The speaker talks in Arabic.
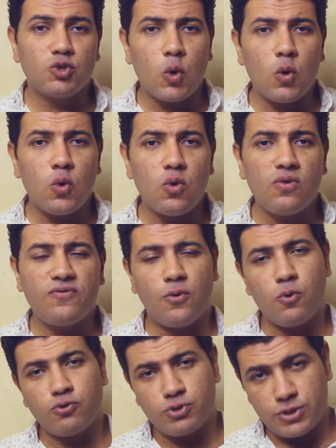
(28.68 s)
او
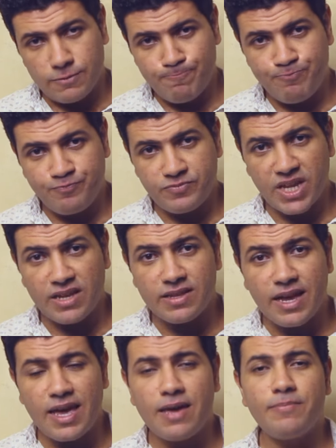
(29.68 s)
فورت
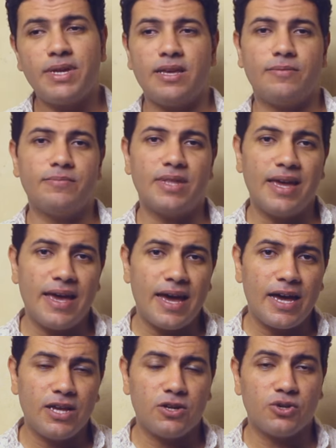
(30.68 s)
ده من
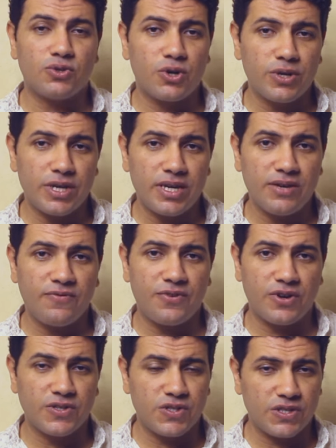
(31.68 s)
ابداع الاتراجي
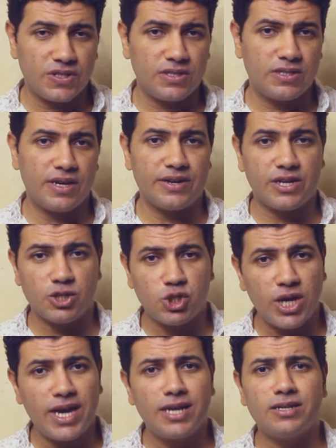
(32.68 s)
فرانسيس
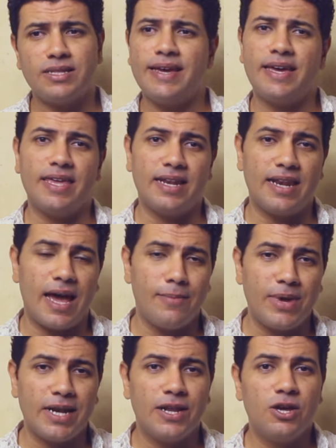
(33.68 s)
كاركجان ده اللي
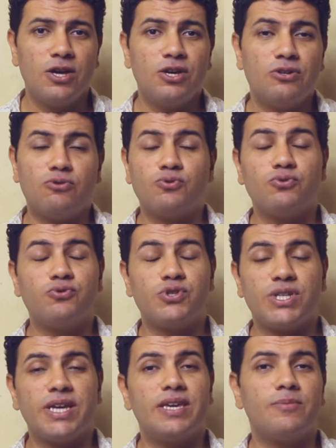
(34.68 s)
عمل عطور
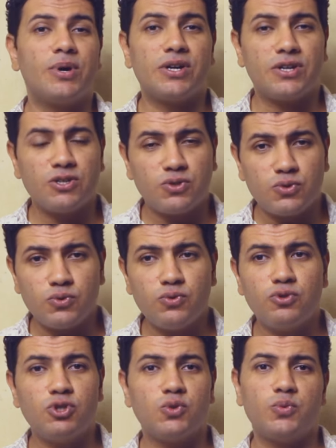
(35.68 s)
زي بكرات
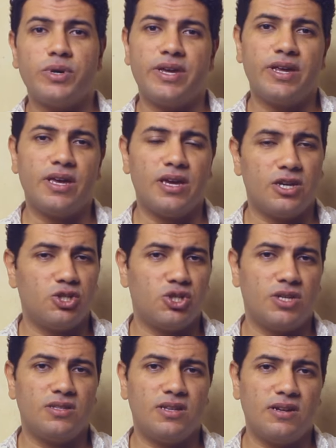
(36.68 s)
روج
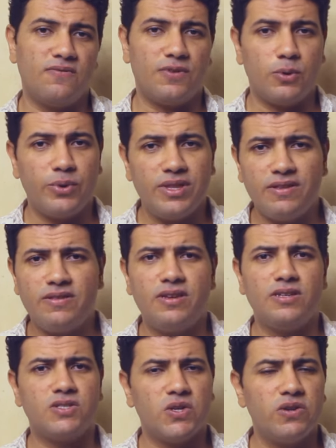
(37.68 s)
وجنتل
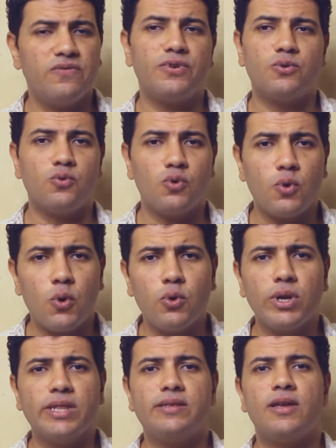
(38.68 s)
فلويديتي سيلفر
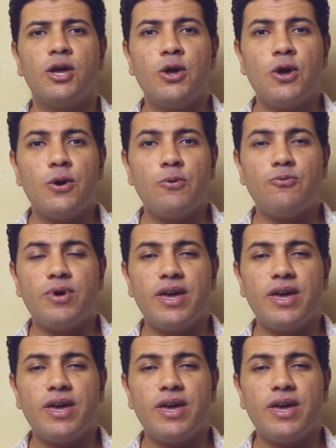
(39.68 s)
وجولد و